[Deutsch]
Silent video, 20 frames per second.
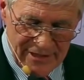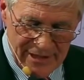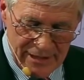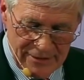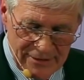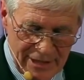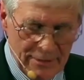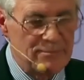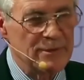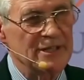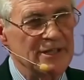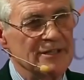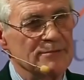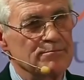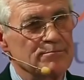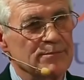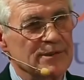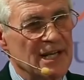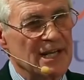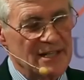September
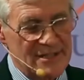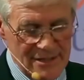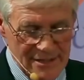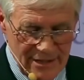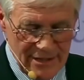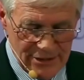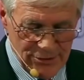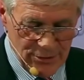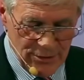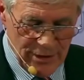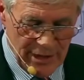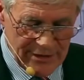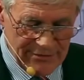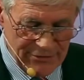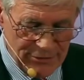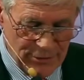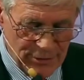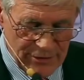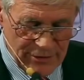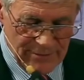in Kassel, also gerade
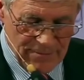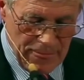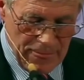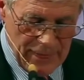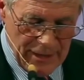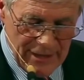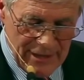vor,